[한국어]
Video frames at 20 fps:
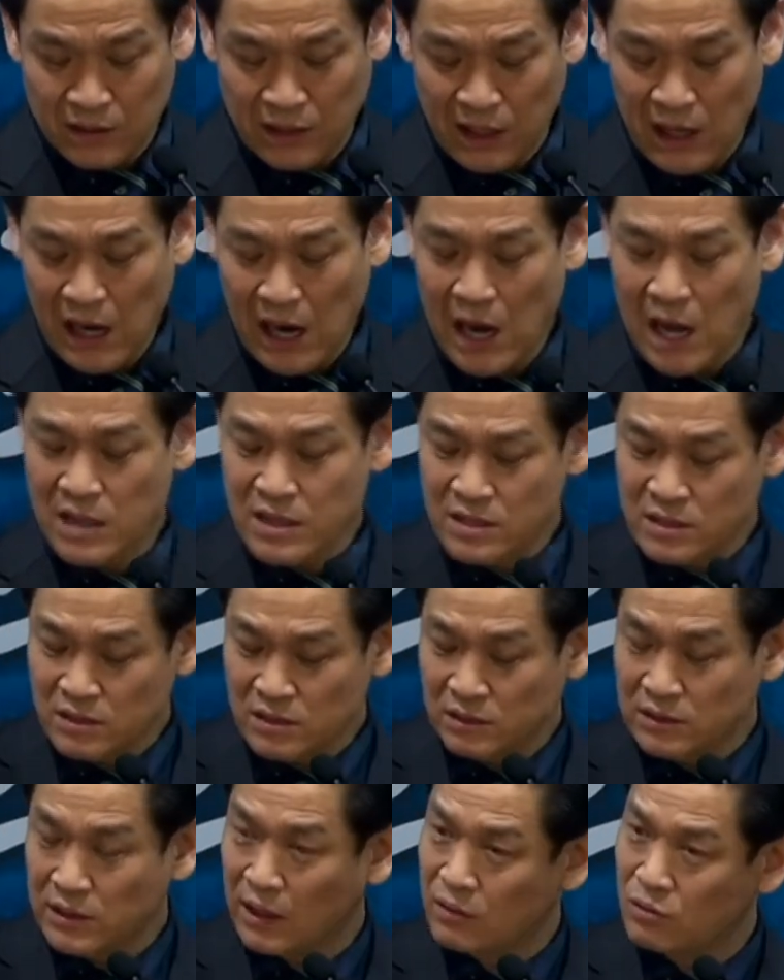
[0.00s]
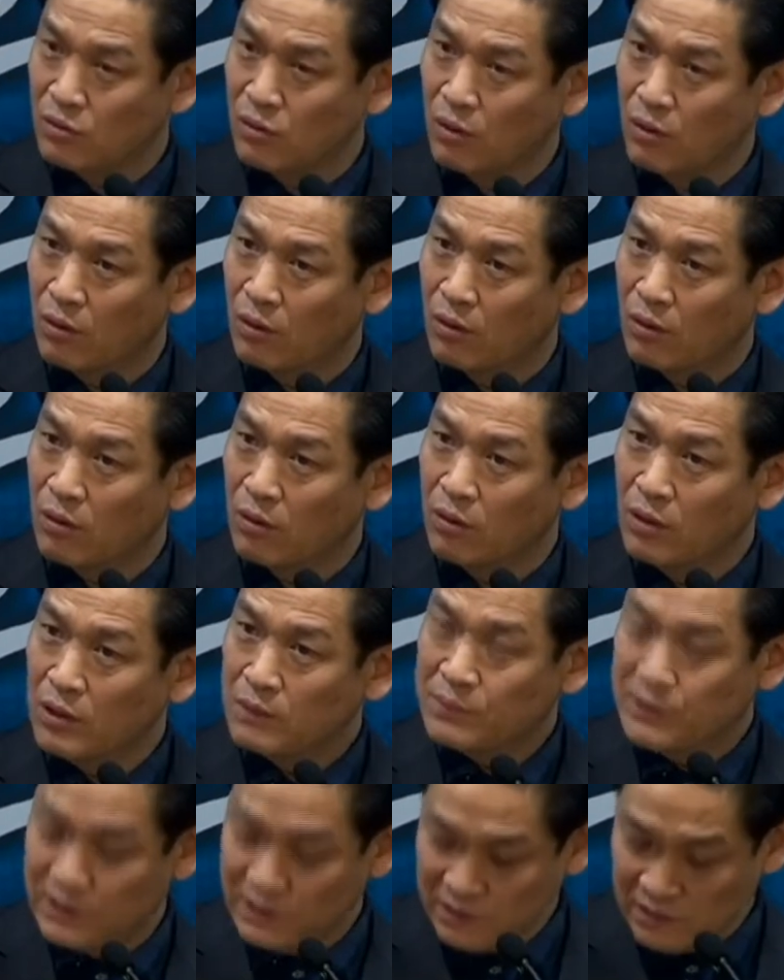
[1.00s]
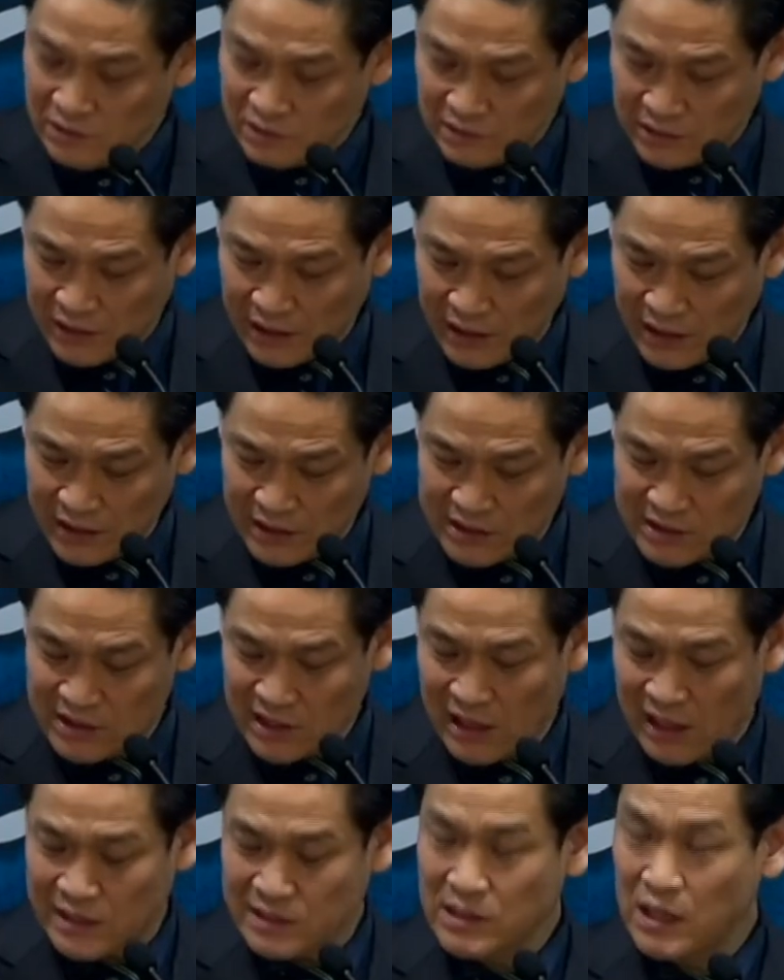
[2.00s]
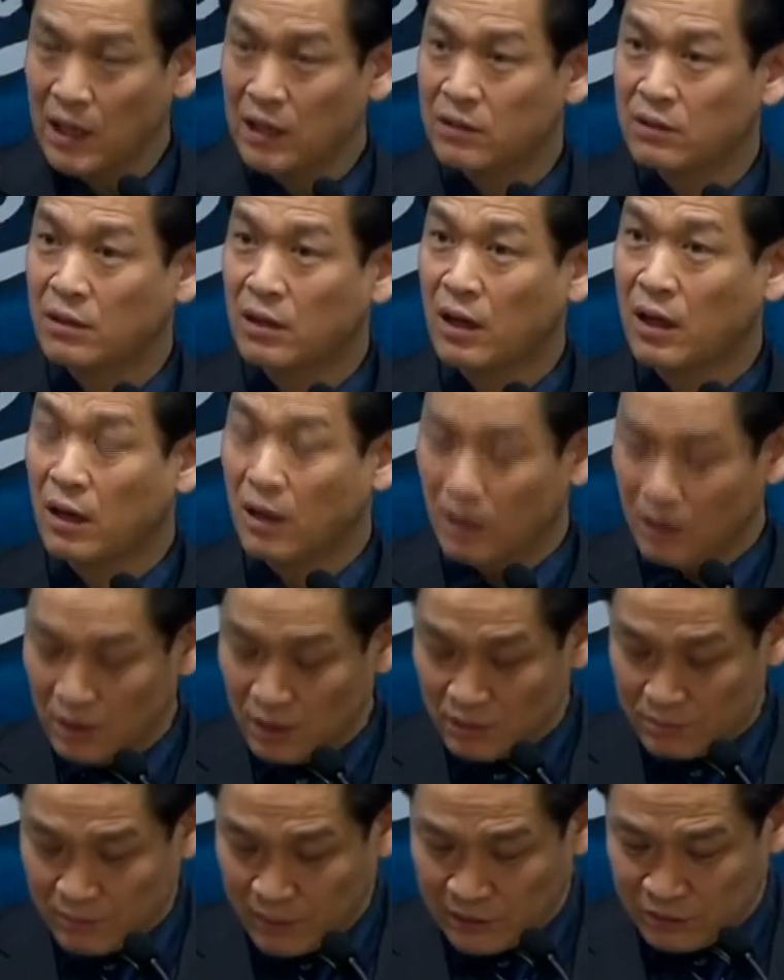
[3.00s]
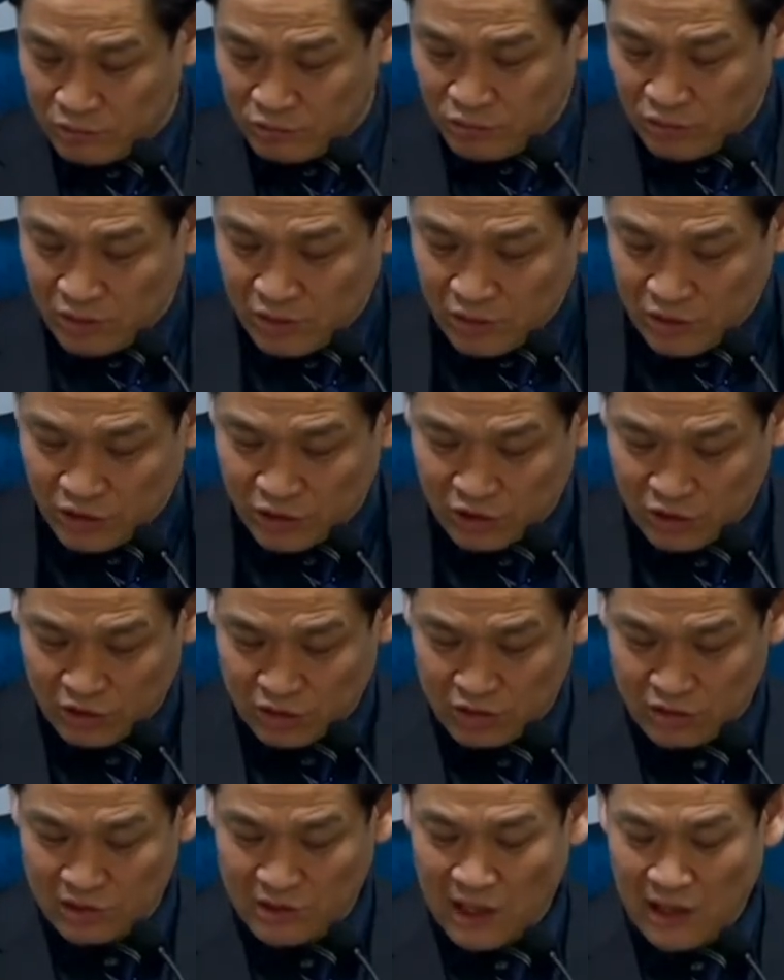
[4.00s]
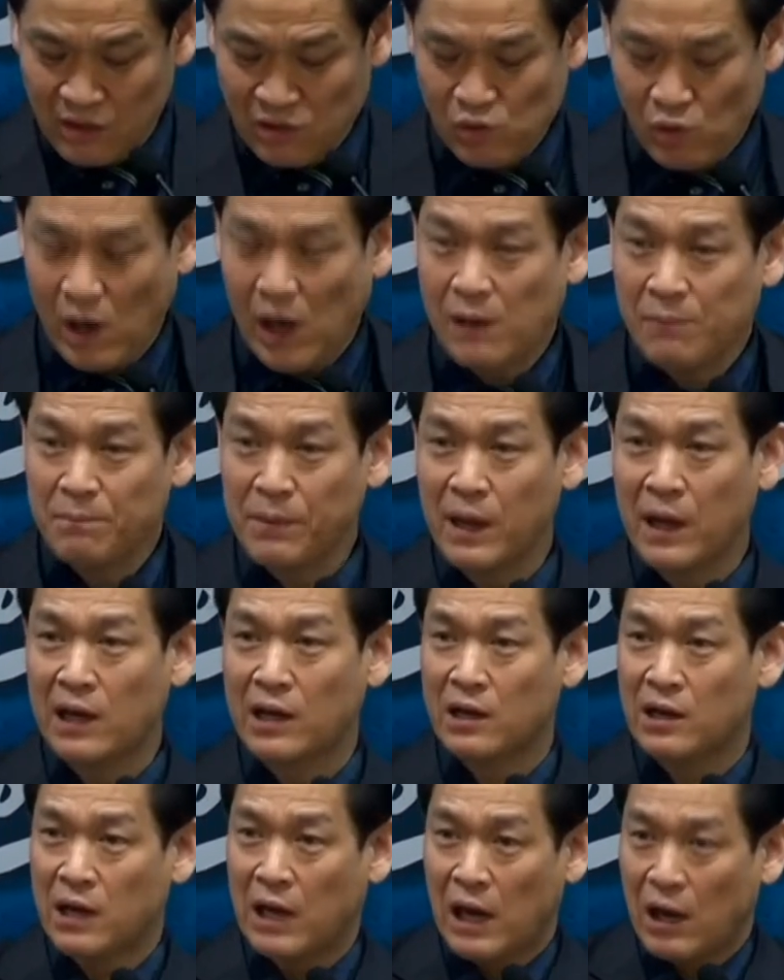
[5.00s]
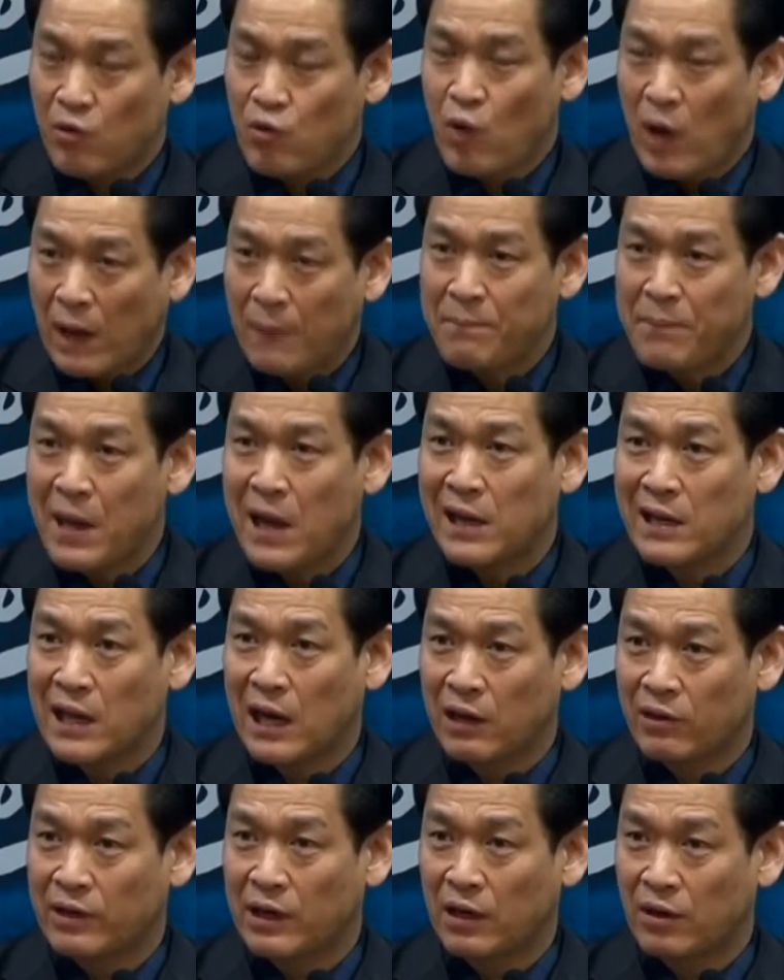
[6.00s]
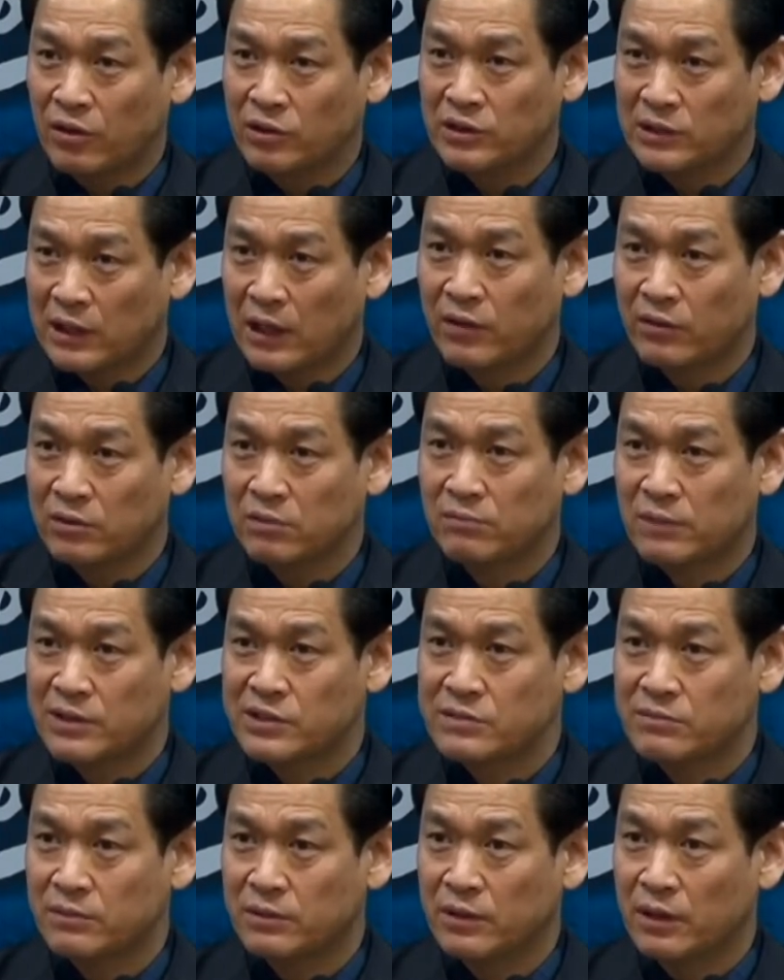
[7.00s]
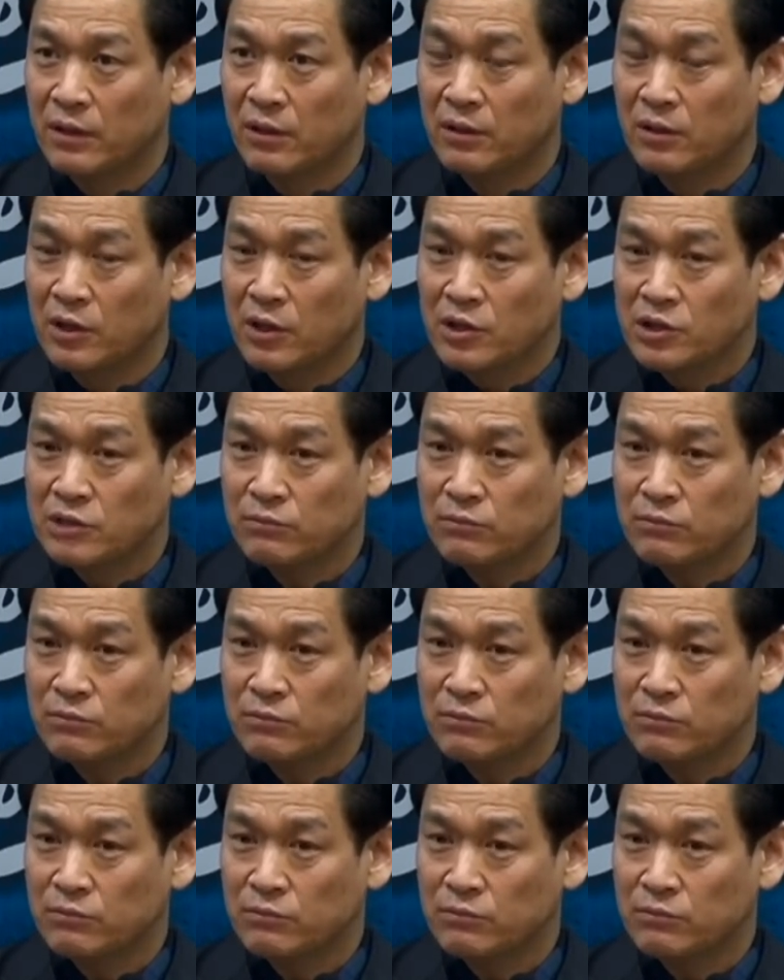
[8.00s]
내가 하늘을 닫고 비를 내리지 아니하거나 메뚜기를 시켜서 땅을 황폐하게, 황폐하게 하거나 어제 나눴던 말씀인데요.